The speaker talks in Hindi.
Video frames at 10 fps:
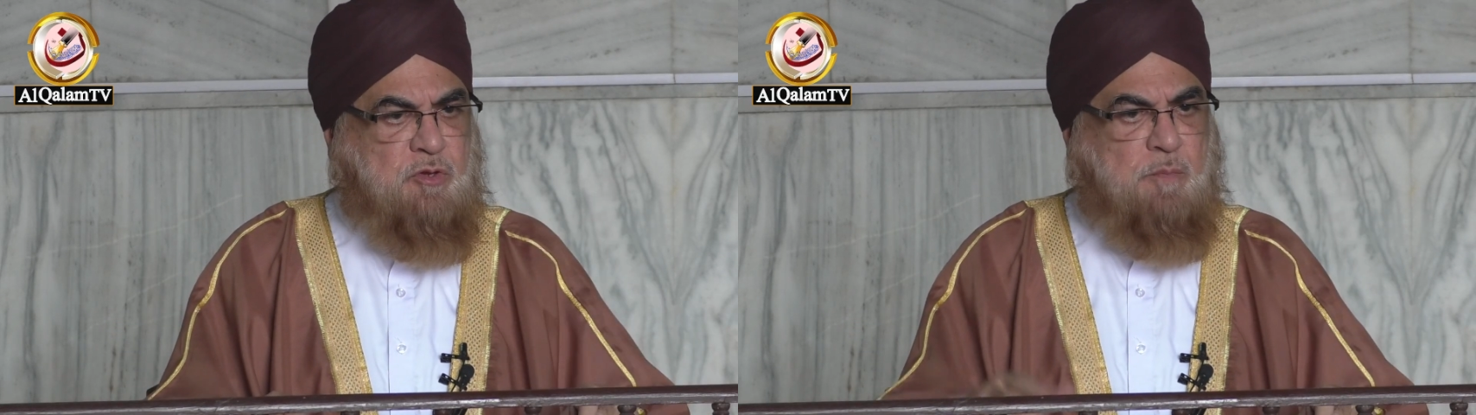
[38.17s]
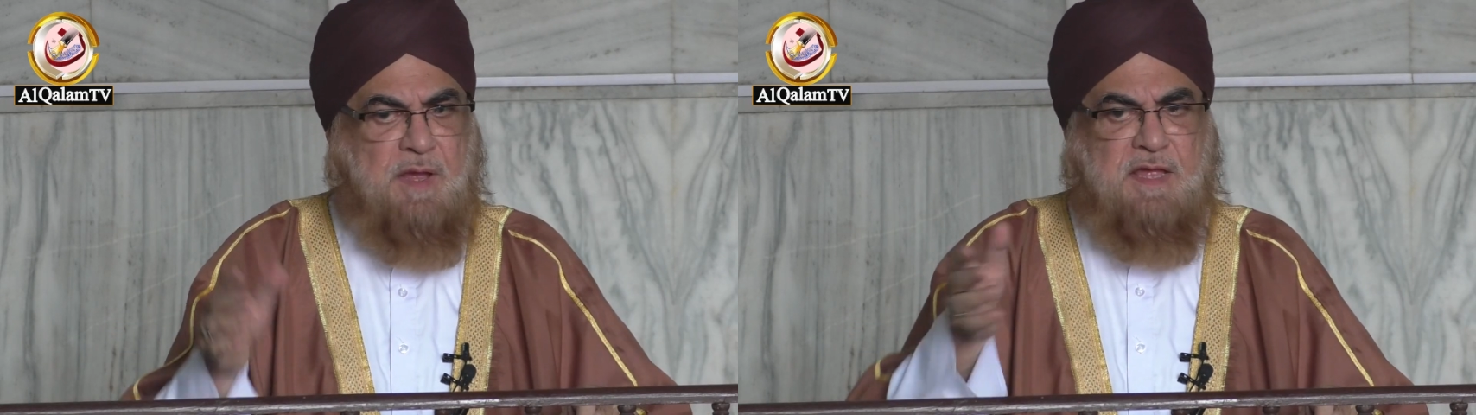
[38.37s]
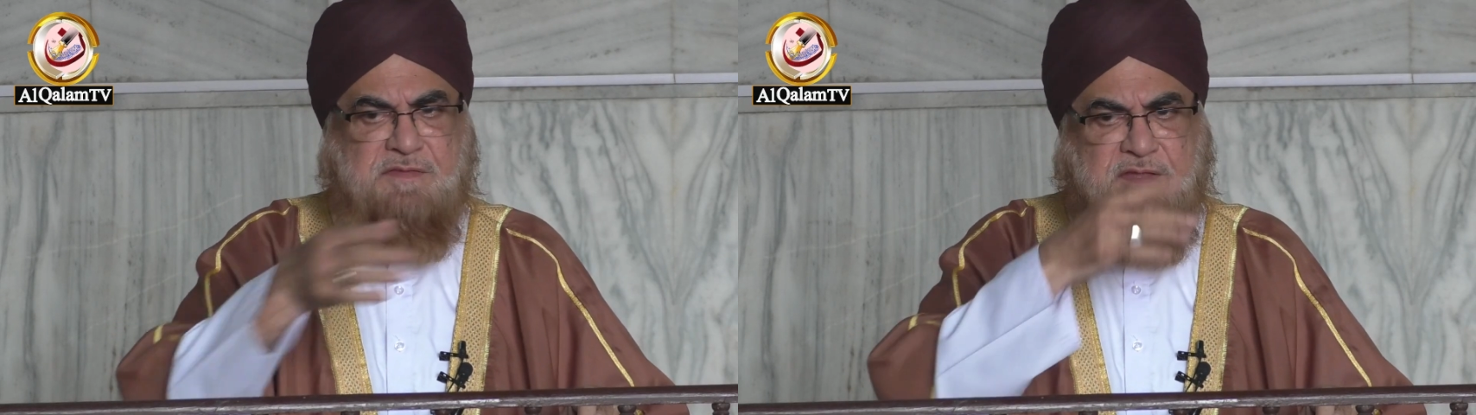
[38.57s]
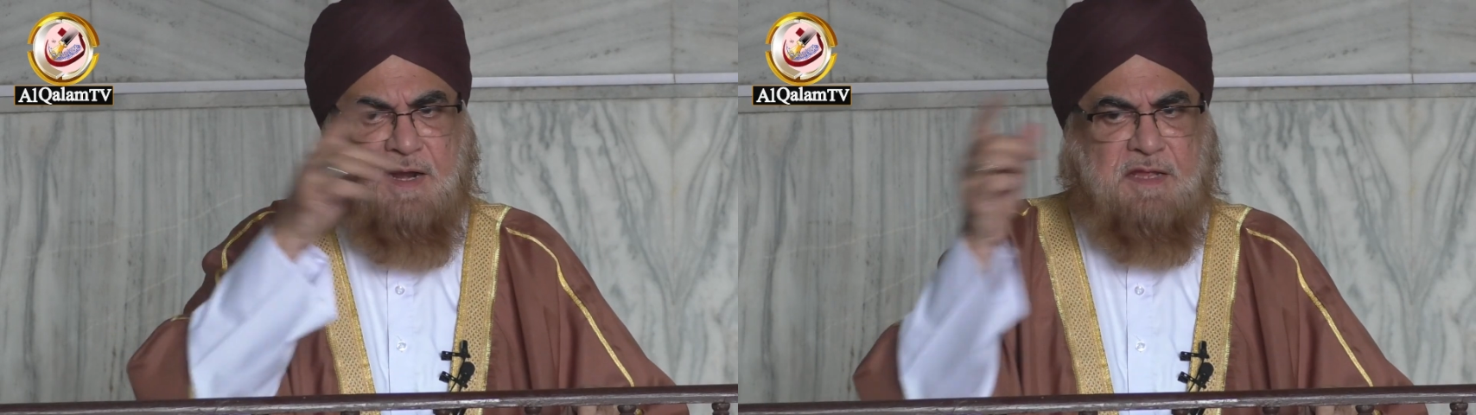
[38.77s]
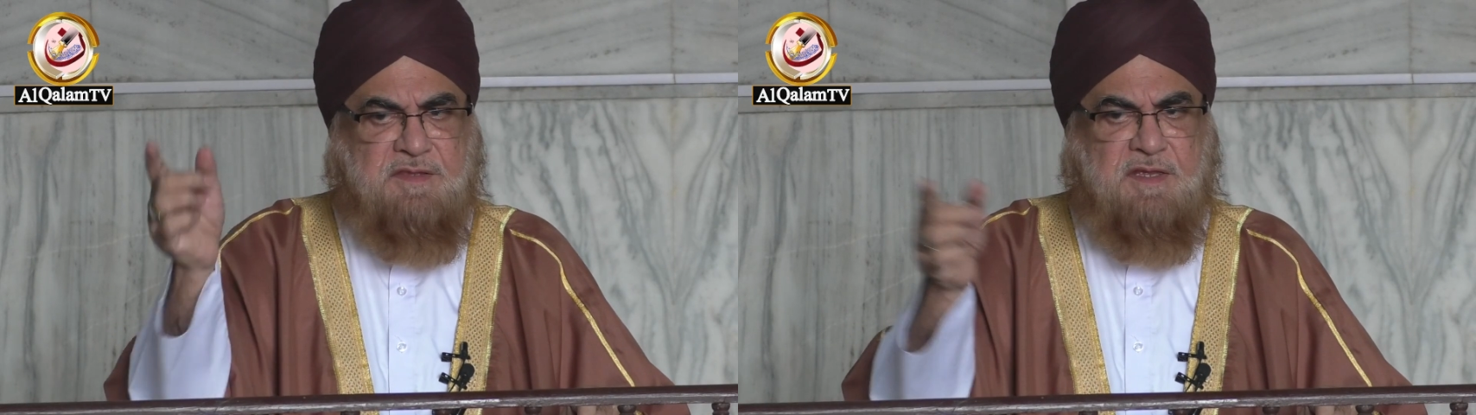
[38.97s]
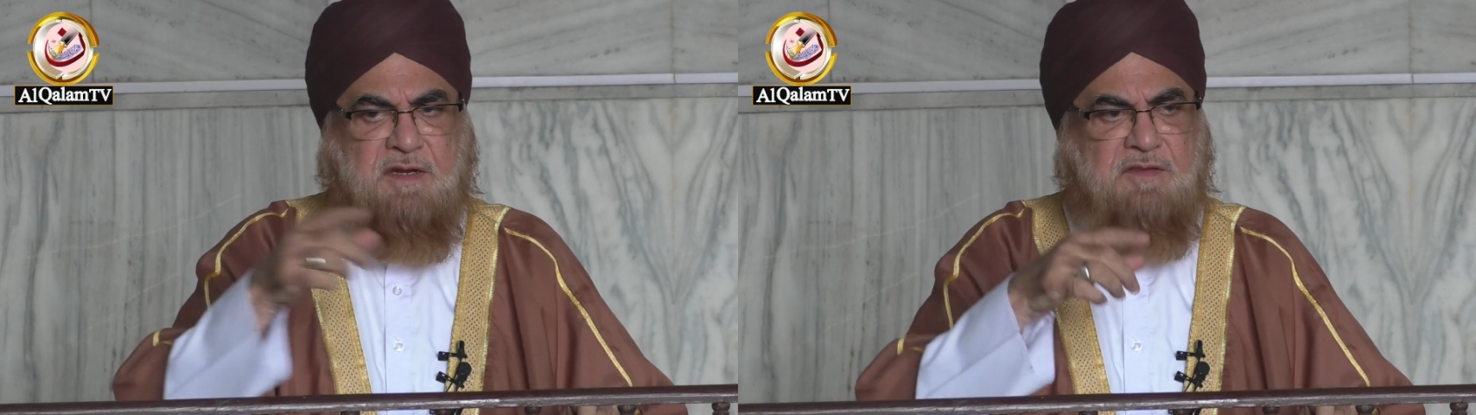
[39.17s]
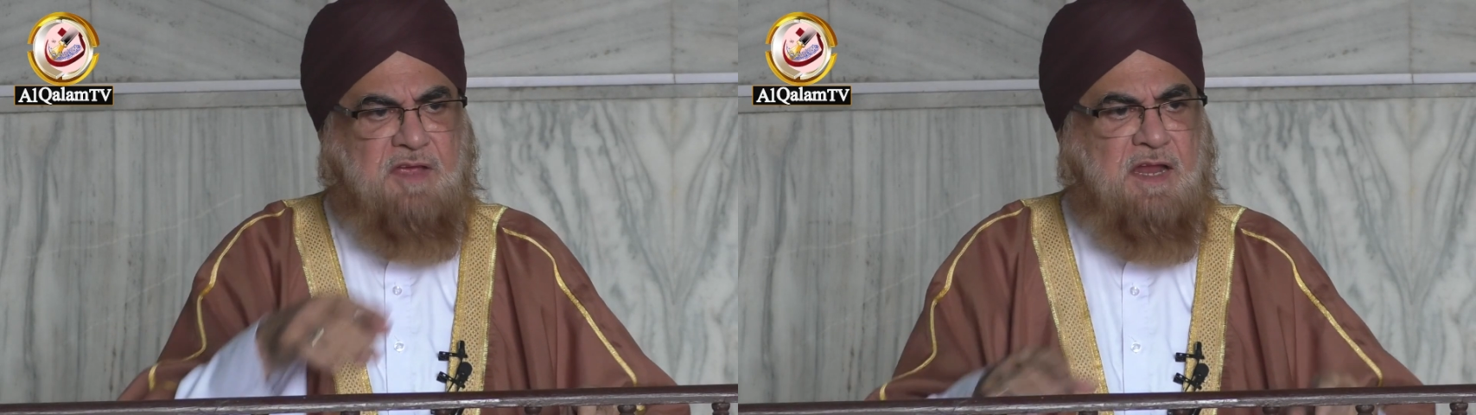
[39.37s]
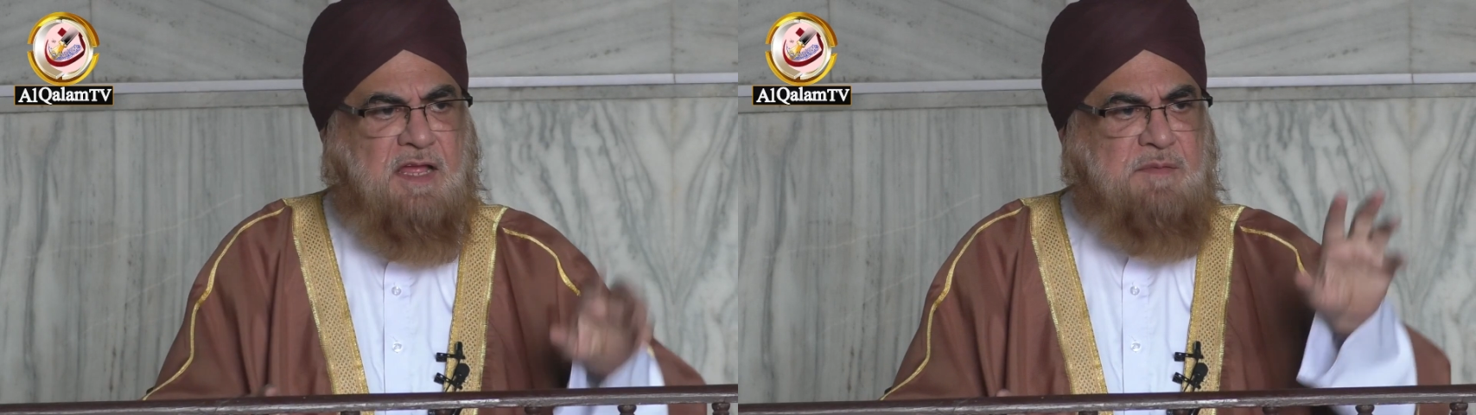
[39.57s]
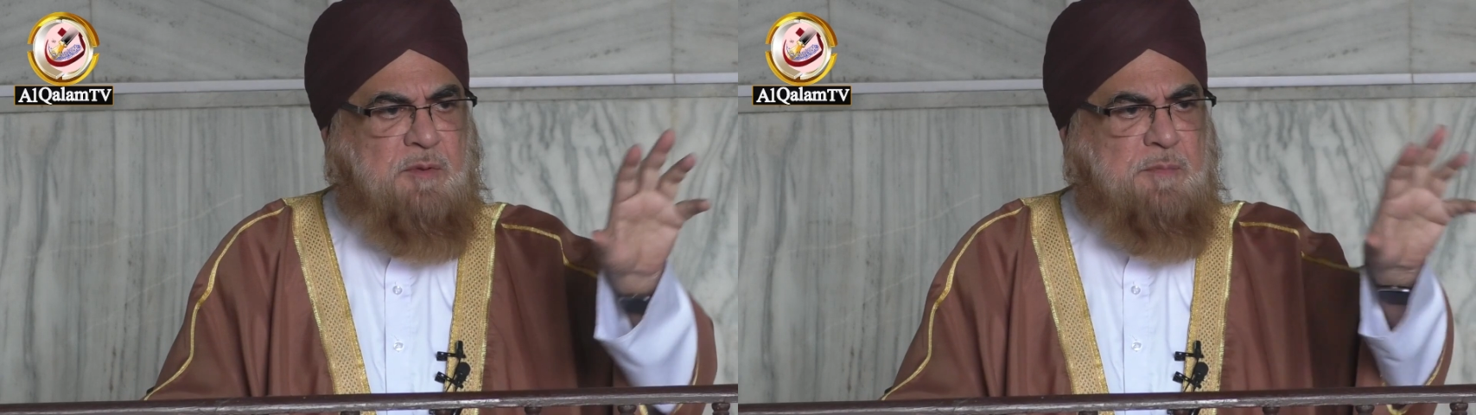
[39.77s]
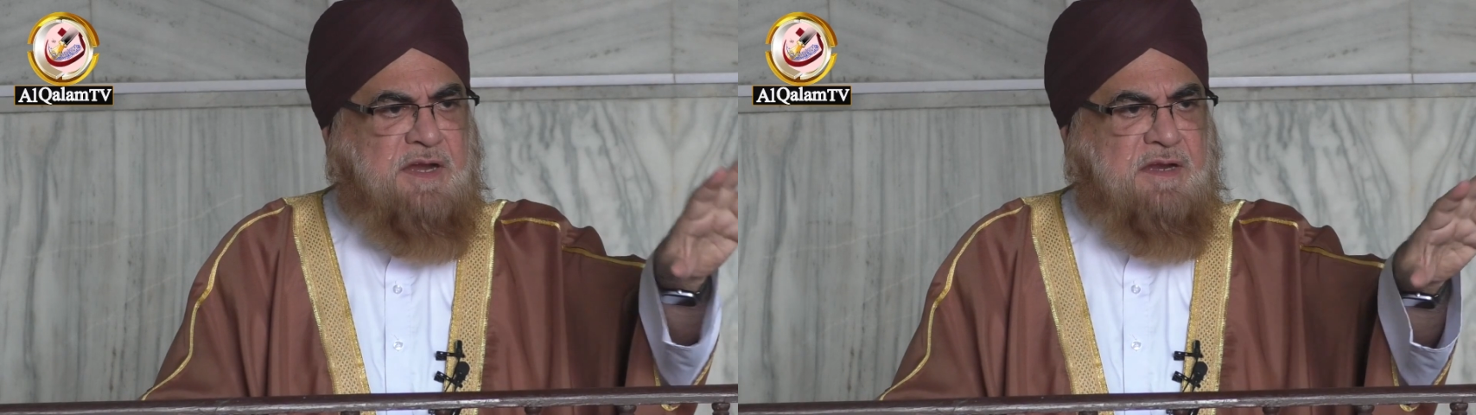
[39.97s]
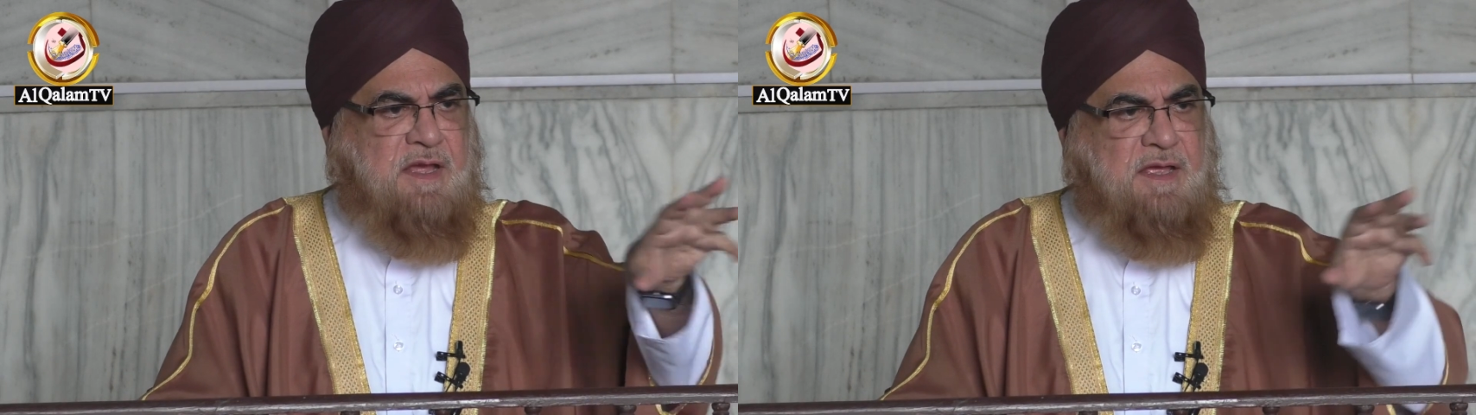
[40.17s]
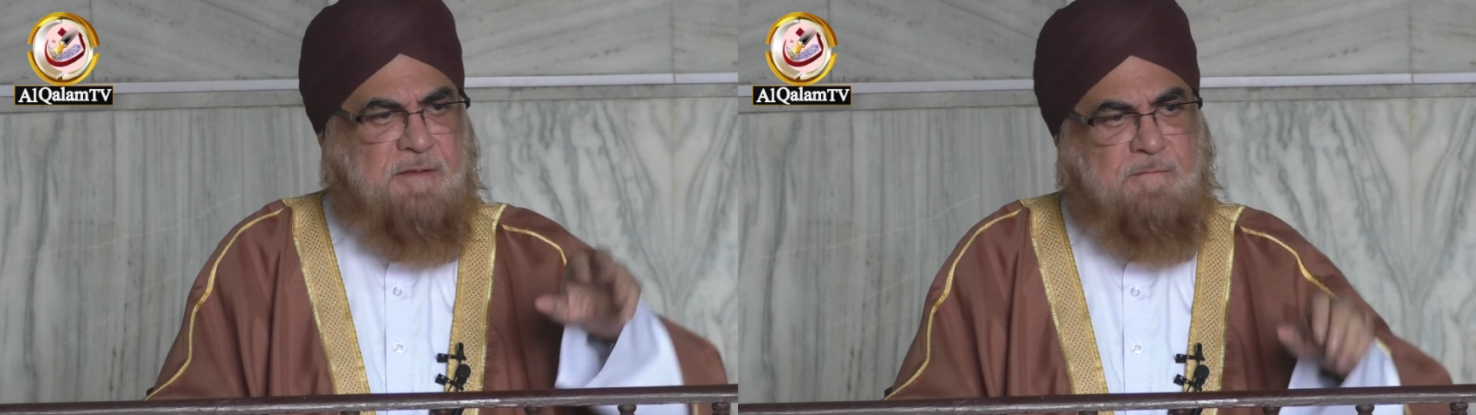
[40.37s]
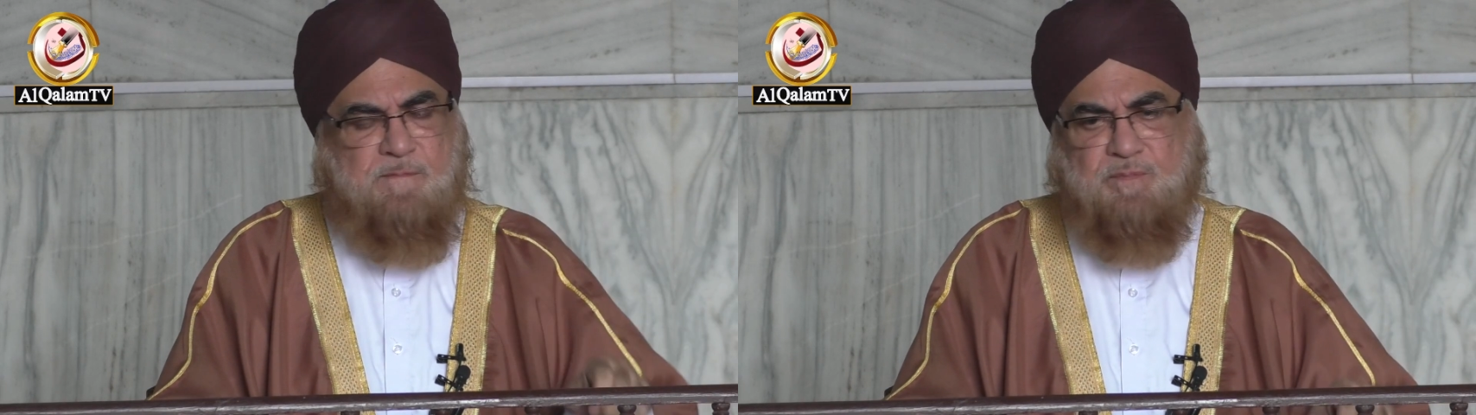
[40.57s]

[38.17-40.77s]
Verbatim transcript: जो बहस कराते हैं ना चार आदमी बैठ गए